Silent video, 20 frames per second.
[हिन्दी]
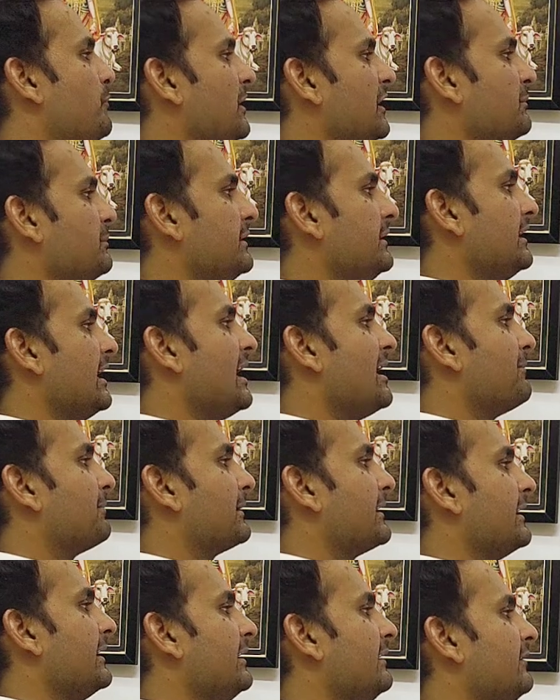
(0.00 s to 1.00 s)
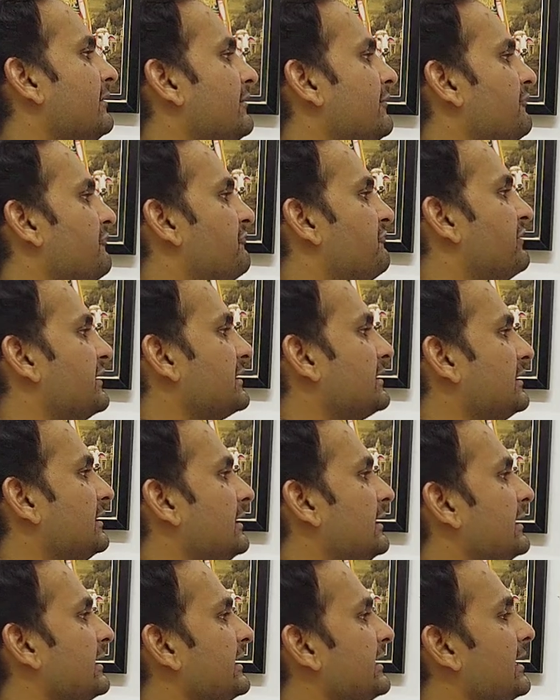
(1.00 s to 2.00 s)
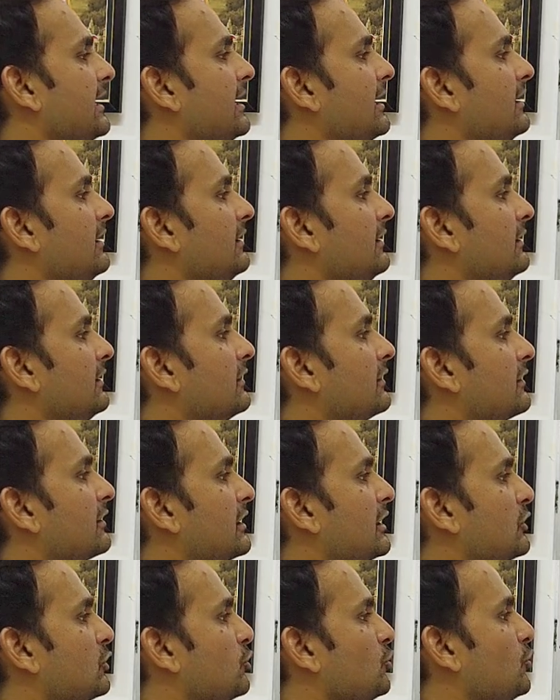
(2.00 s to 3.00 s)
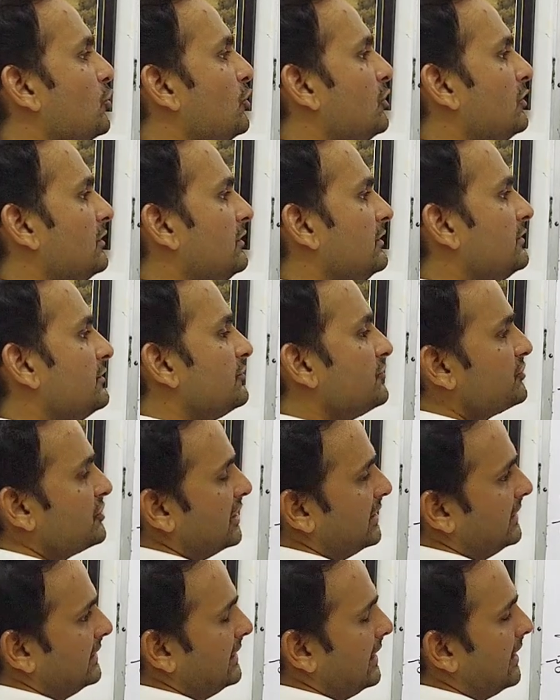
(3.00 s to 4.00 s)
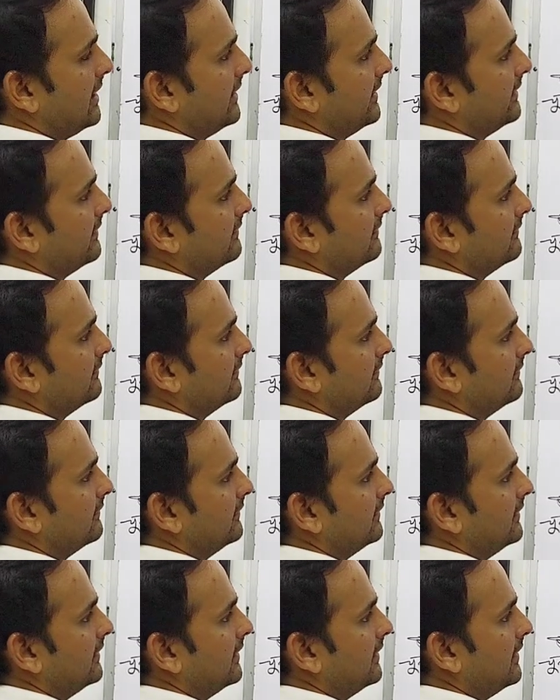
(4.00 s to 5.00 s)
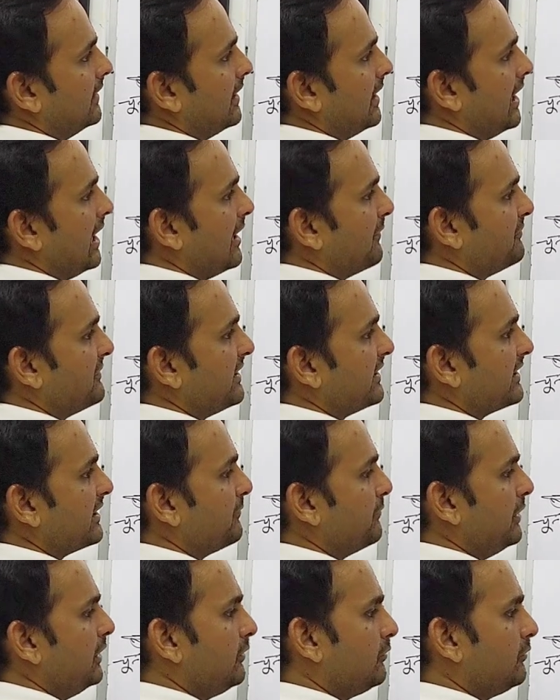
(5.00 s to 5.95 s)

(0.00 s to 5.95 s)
ऊपर भी आपके पत्थर या कठोर चट्टान है अब देखिए